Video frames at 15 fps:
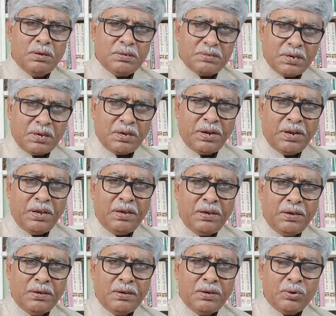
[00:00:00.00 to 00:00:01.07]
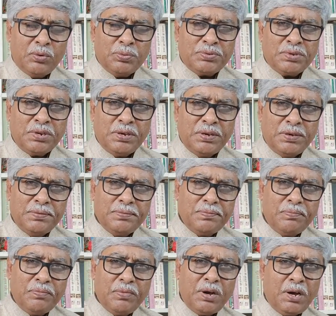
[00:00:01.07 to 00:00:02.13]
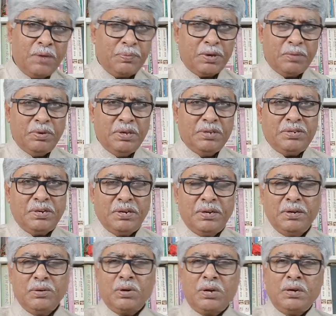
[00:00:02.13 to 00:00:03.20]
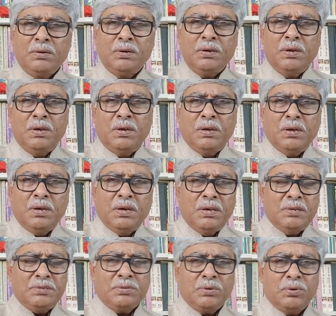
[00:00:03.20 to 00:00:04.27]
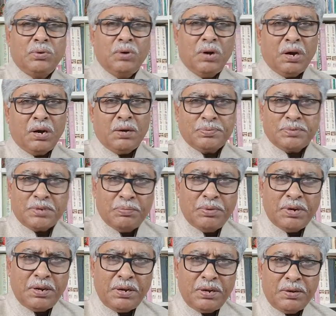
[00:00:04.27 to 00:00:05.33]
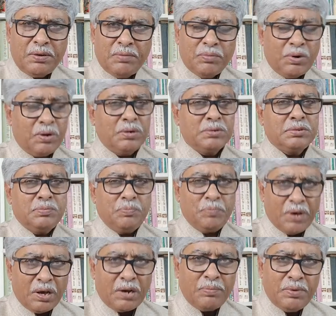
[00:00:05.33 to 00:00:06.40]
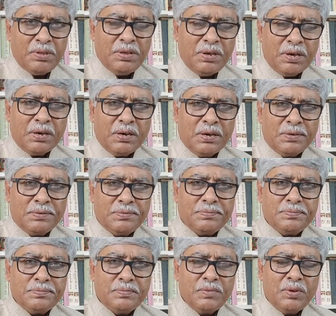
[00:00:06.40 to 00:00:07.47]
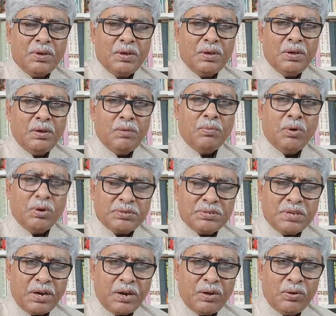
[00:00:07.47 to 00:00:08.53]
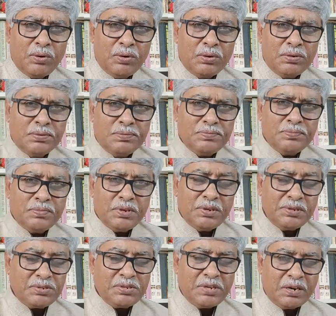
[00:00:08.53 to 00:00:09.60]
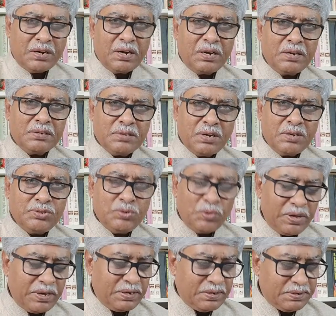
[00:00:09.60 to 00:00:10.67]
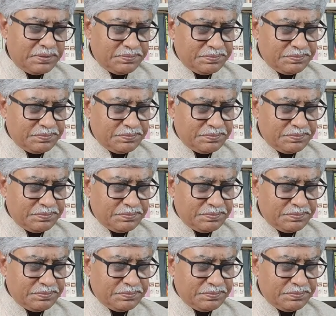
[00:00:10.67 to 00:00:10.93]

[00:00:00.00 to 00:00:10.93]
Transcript: सक्रिय रूप से आपके बीच है और इसको आप सबने बहुत प्यार भी दिया है बहुत सारे लोग इस चैनल के साथ जुड़े हैं